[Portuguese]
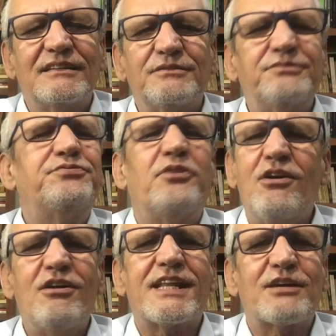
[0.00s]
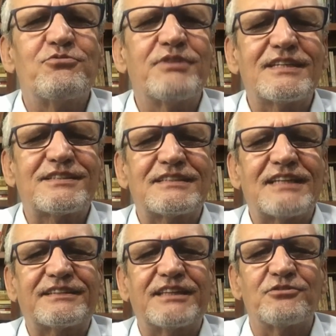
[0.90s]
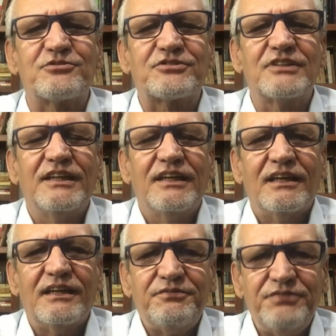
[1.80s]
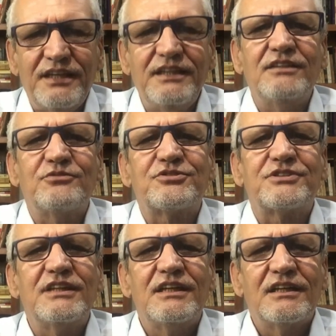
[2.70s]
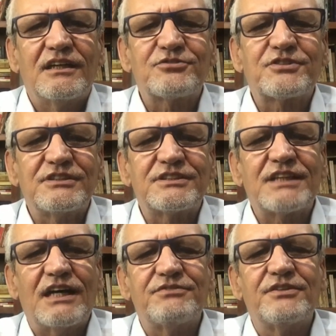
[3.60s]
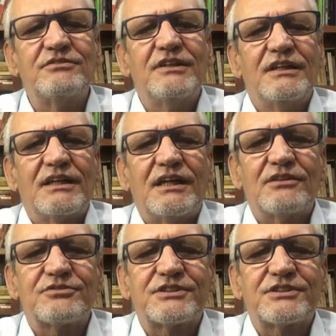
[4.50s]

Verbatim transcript: Fora com esses ateus, referindo-se aos que estavam ao